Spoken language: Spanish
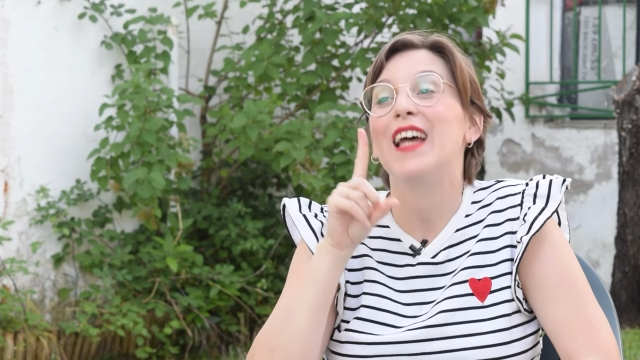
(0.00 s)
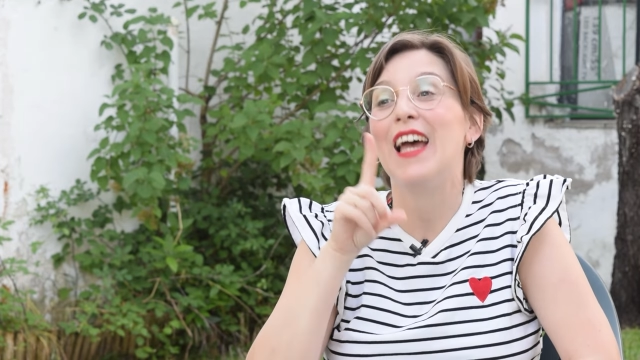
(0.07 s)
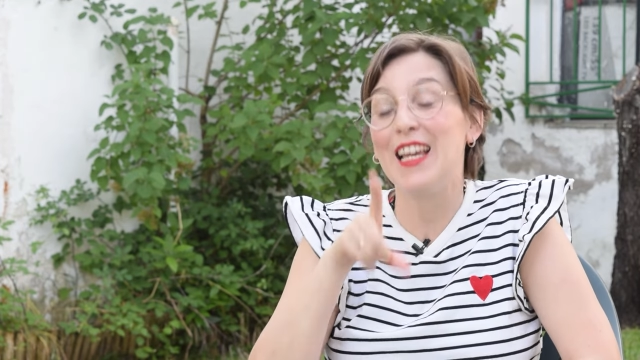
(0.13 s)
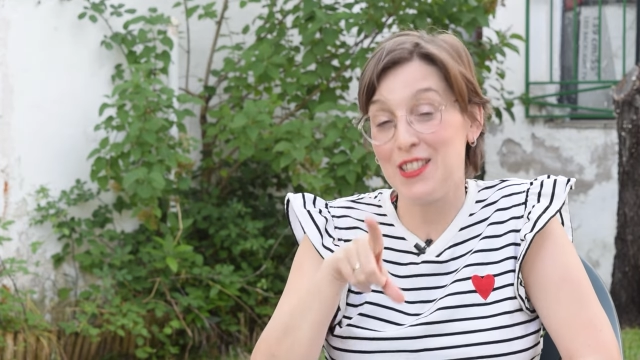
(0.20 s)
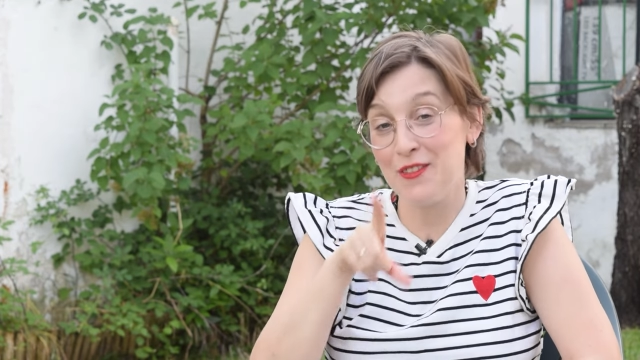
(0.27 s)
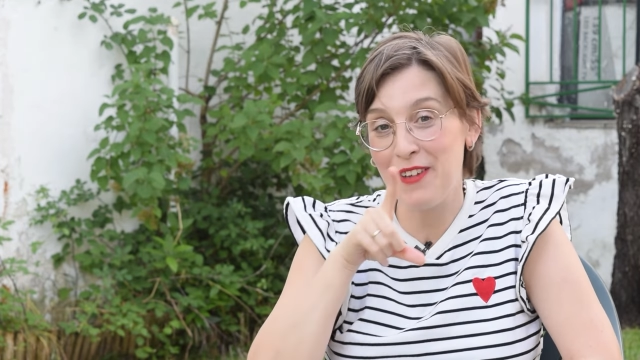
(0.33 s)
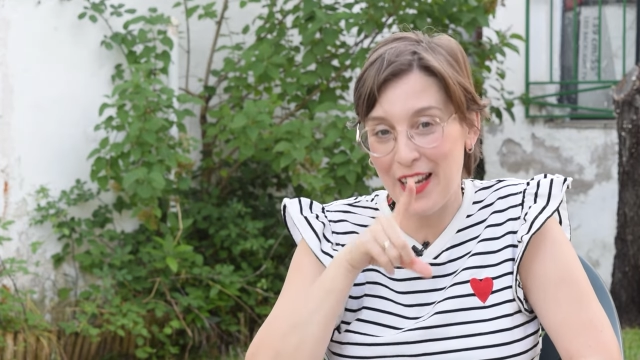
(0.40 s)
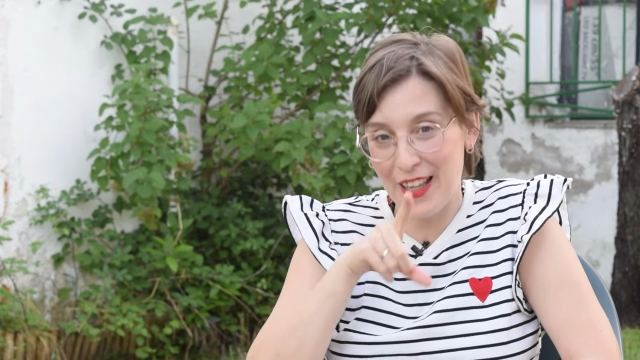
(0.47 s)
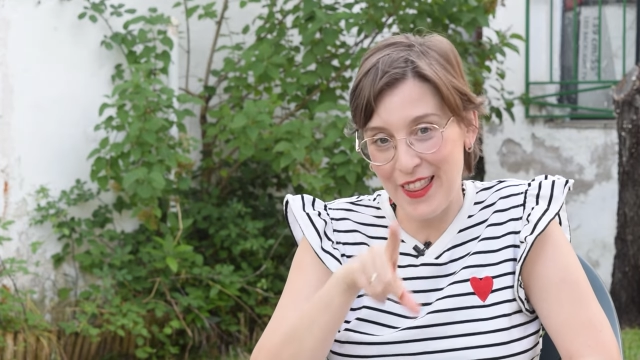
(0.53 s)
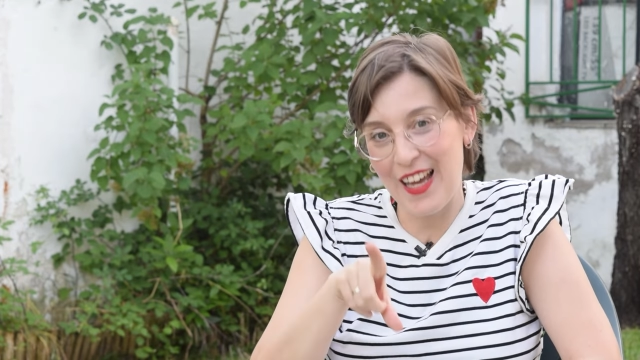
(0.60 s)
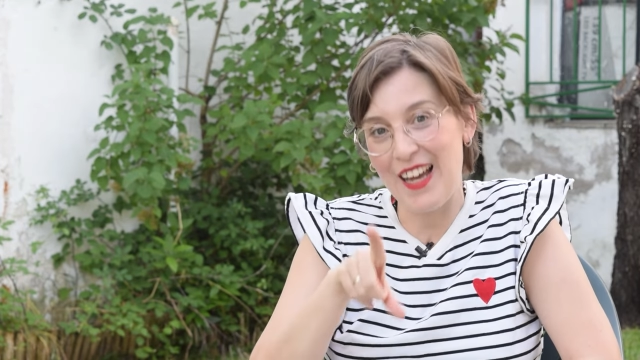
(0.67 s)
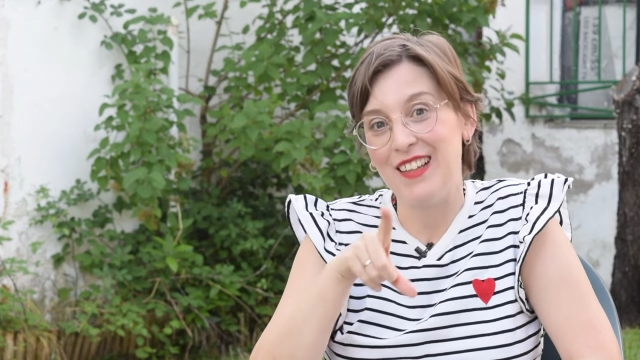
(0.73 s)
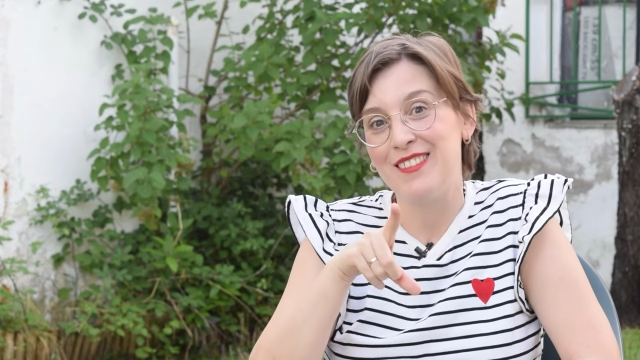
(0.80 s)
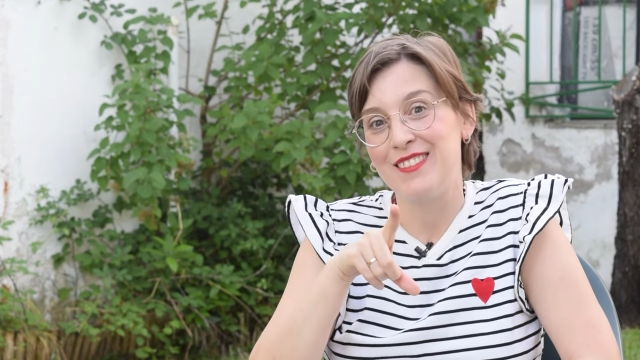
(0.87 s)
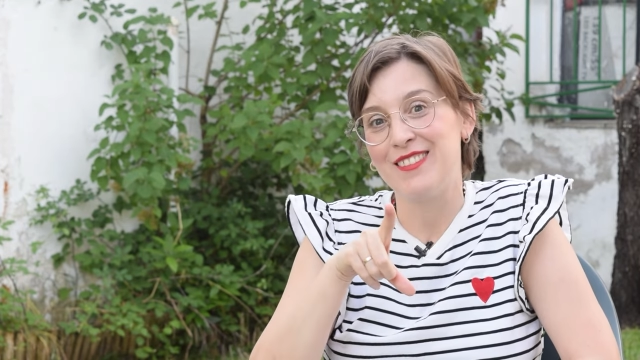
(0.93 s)
es
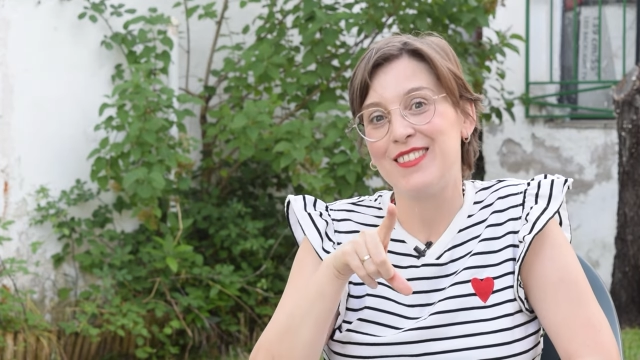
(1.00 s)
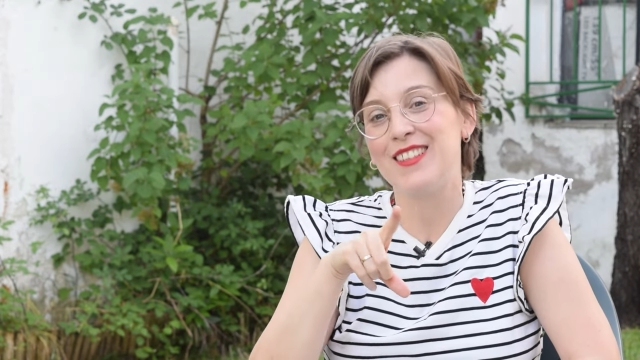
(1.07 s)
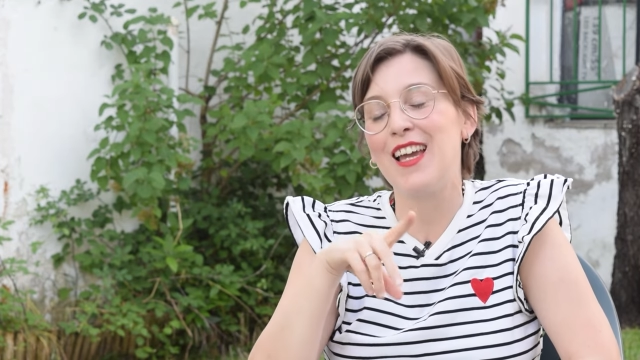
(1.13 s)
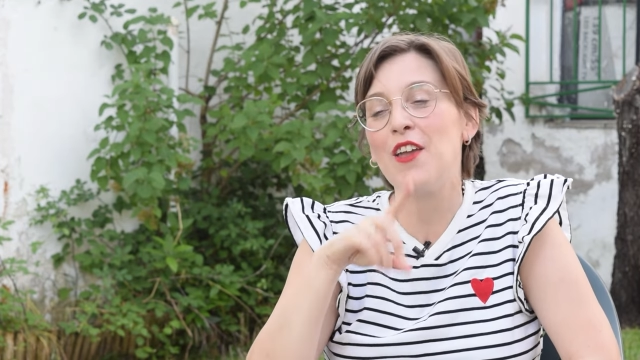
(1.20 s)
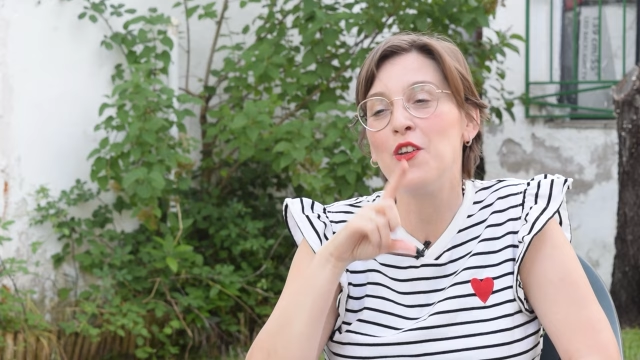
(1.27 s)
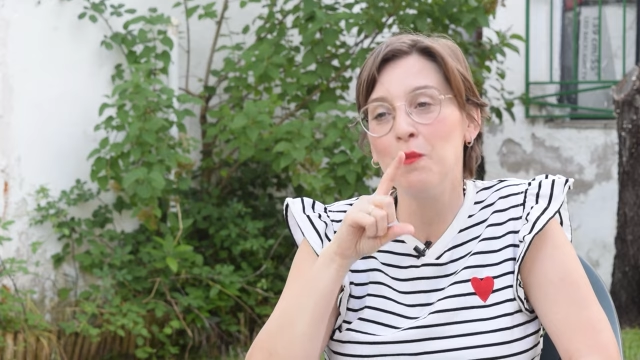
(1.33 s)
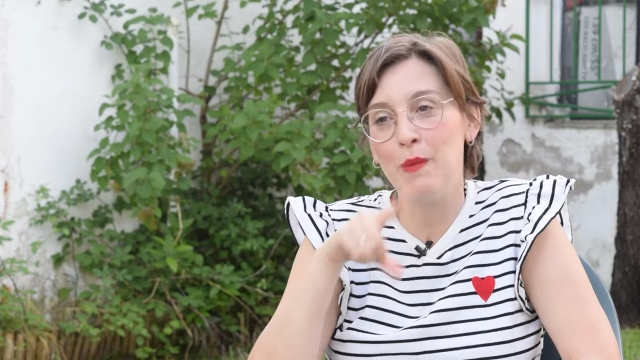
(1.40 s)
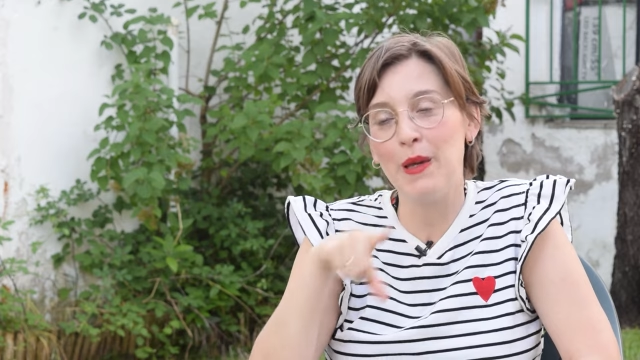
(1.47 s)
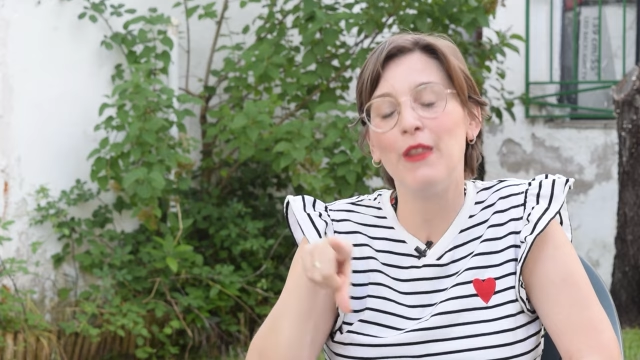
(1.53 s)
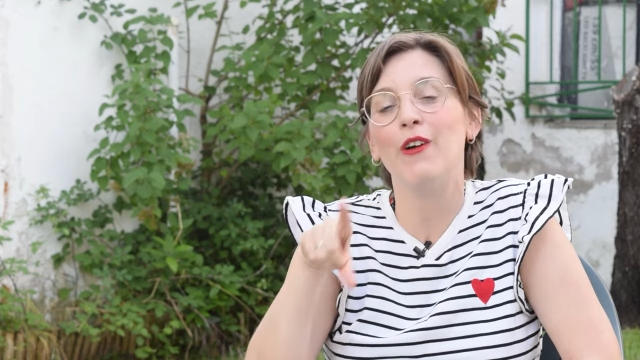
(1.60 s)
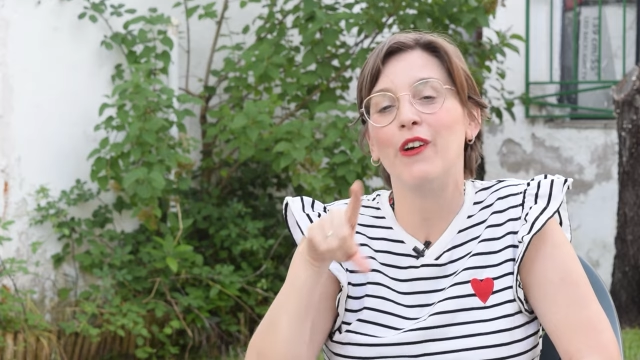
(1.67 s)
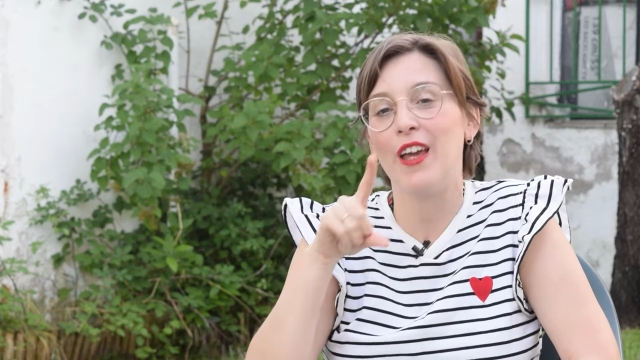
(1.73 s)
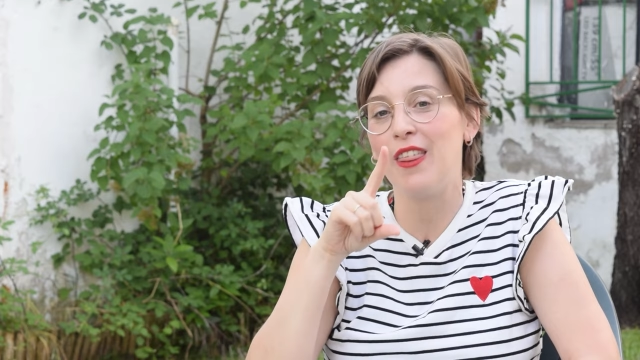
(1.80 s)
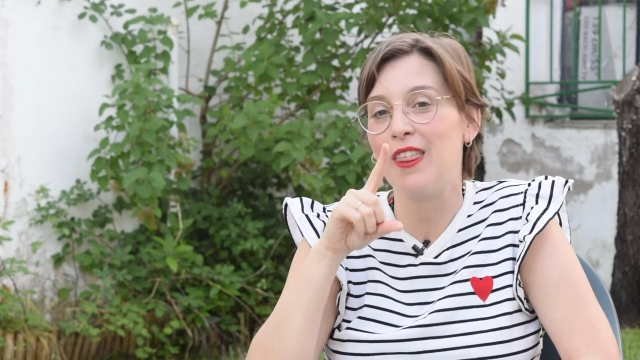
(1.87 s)
verdad que hay un vídeo que